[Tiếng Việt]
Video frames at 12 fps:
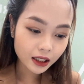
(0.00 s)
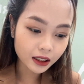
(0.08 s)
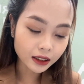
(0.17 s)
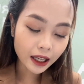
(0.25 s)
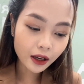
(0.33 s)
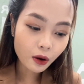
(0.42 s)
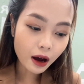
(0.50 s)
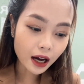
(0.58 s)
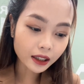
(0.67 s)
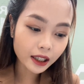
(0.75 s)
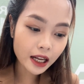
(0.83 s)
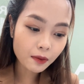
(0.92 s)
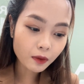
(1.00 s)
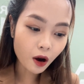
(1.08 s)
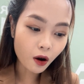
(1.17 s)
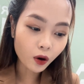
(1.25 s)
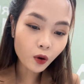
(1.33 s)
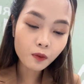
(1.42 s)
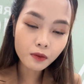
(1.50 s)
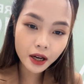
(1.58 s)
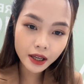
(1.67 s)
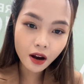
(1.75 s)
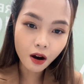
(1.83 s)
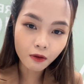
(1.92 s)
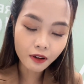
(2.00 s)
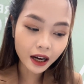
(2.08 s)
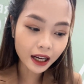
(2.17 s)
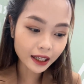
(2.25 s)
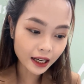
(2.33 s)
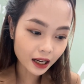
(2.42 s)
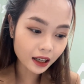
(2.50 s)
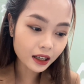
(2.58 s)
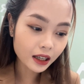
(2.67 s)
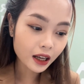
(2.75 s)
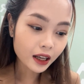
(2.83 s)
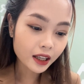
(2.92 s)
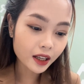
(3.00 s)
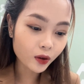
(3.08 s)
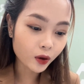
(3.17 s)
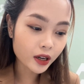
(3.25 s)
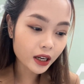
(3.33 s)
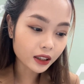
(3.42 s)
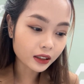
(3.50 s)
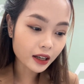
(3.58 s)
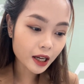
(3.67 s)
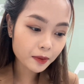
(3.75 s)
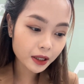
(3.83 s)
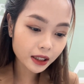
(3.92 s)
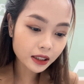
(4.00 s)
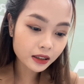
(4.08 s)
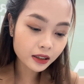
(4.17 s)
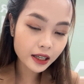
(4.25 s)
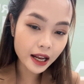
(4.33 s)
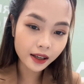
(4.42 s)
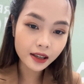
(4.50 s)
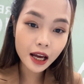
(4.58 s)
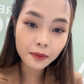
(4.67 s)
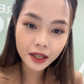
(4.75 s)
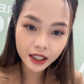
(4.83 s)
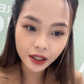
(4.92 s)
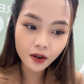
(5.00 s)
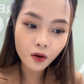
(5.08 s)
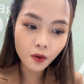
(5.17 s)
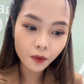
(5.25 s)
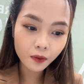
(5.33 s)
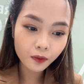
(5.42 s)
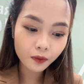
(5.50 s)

Ở Thanh Hóa thì đêm có lúc mưa nhỏ và ngày nắng, nhiệt độ ở đây là từ 24 đến 29 độ.